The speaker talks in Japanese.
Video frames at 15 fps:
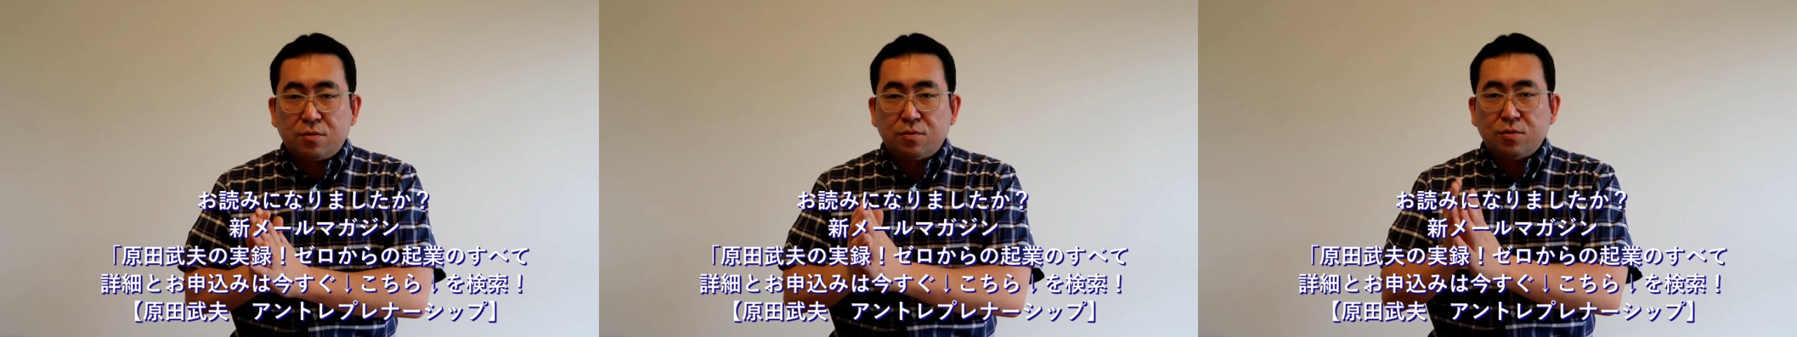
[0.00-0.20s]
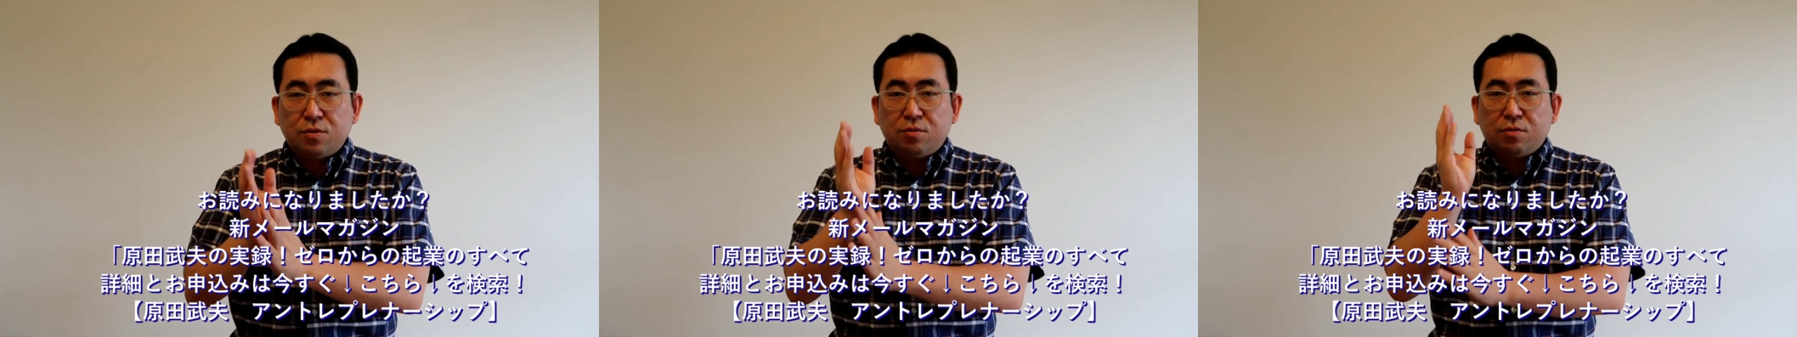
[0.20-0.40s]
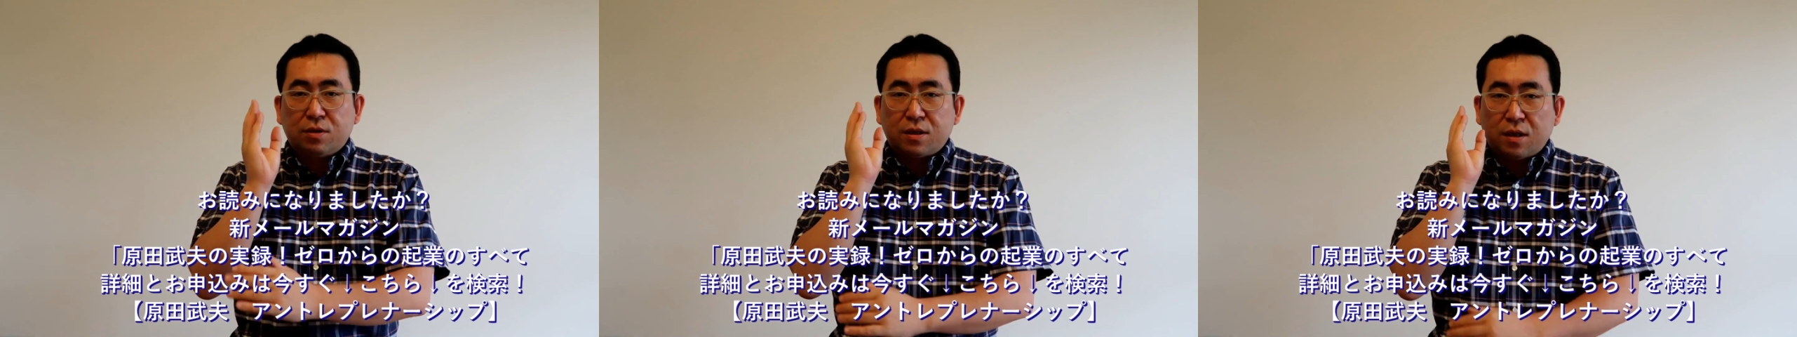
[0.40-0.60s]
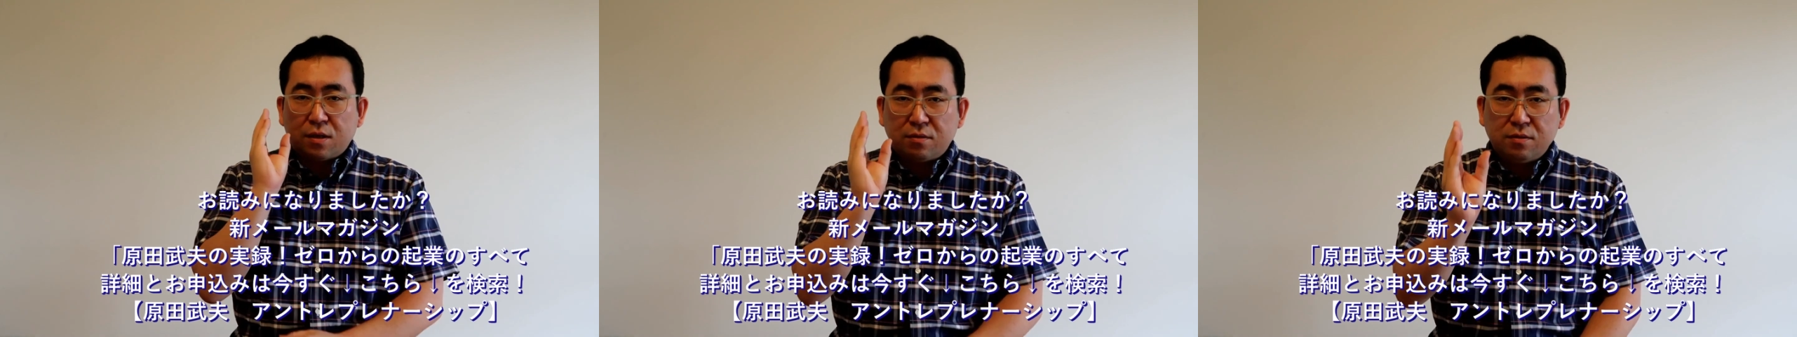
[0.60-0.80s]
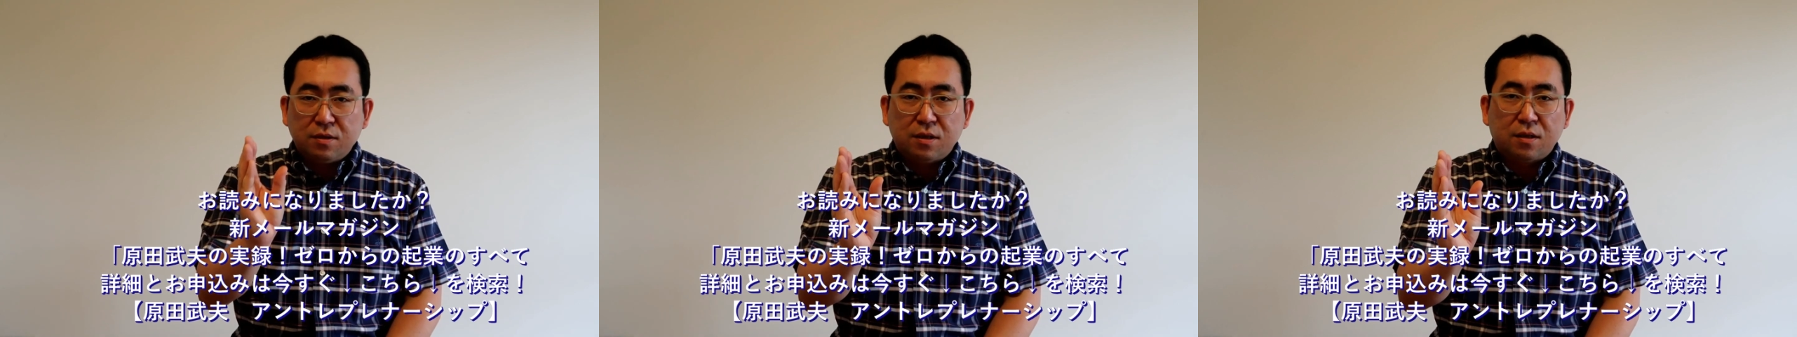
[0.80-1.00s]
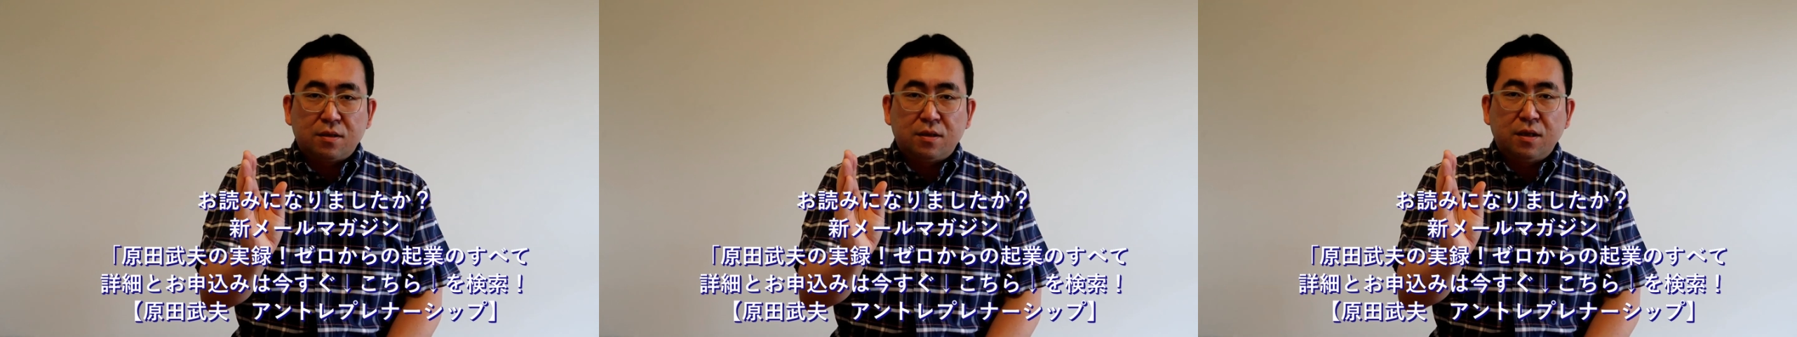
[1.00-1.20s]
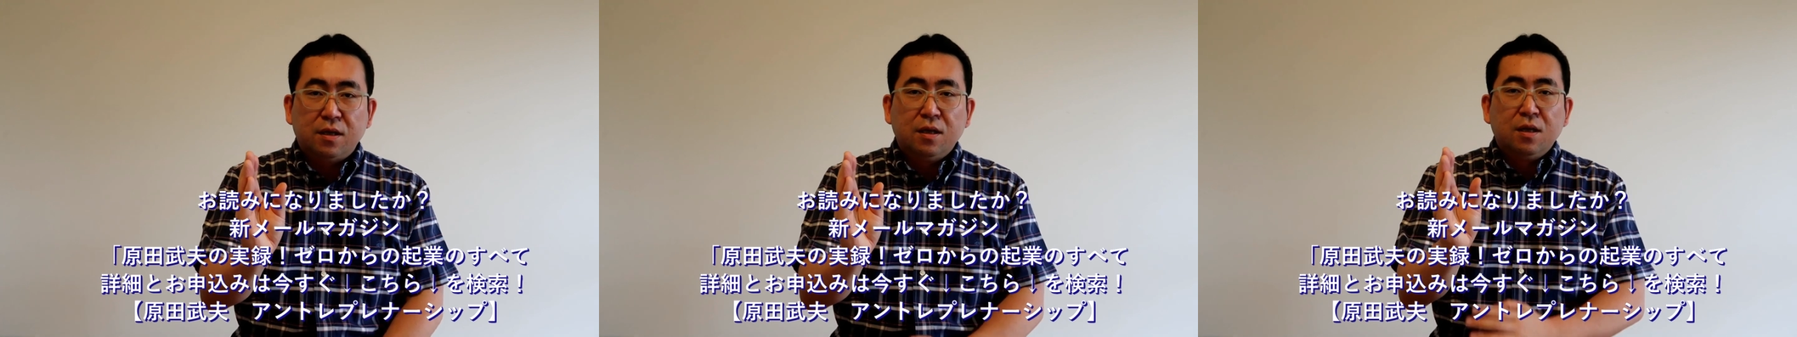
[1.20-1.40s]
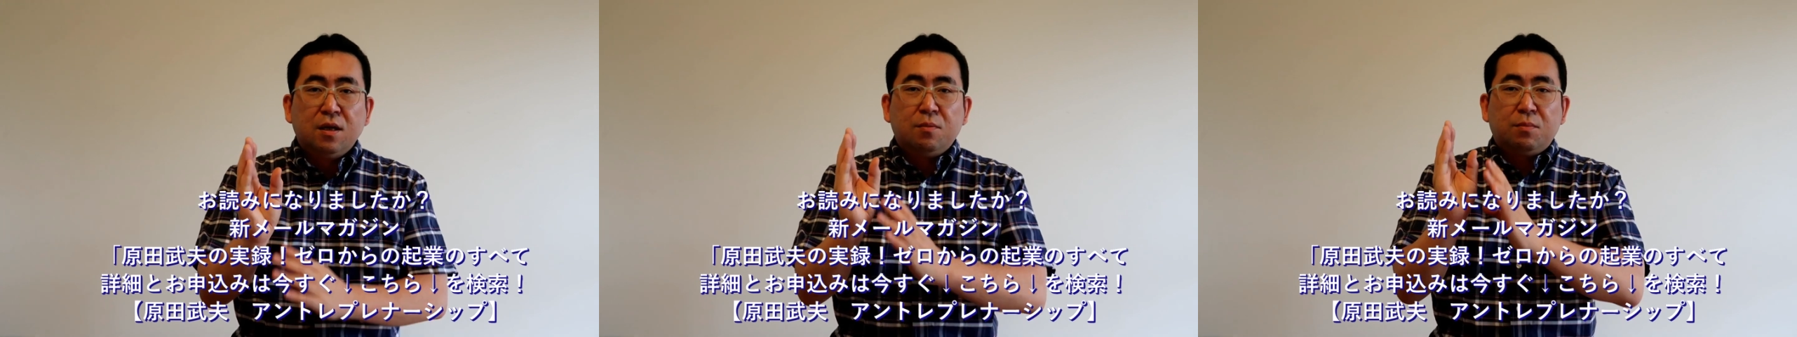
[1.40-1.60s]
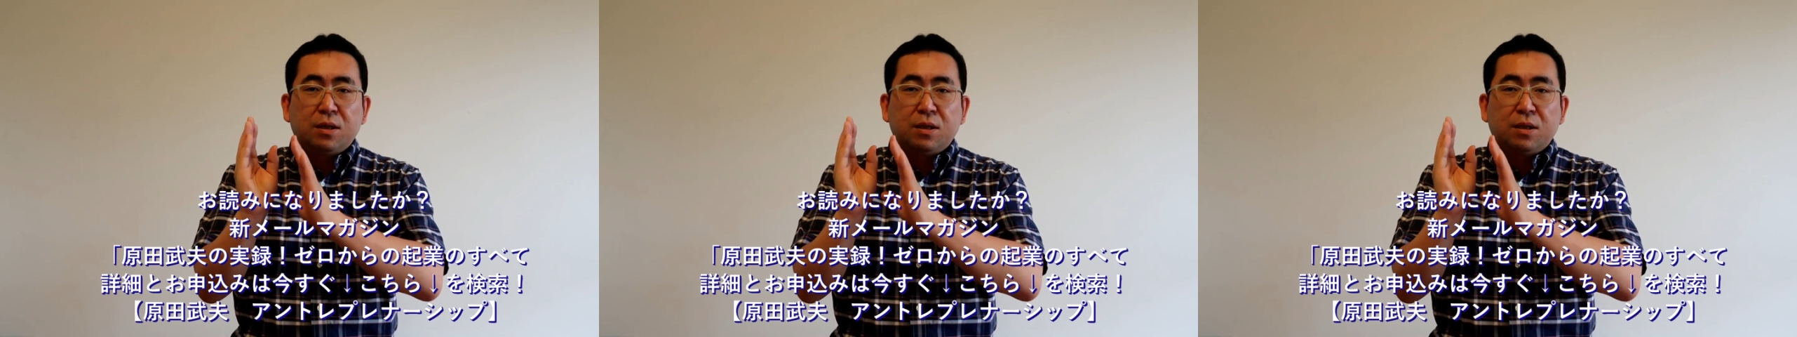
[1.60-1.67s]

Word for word: その人を核になって、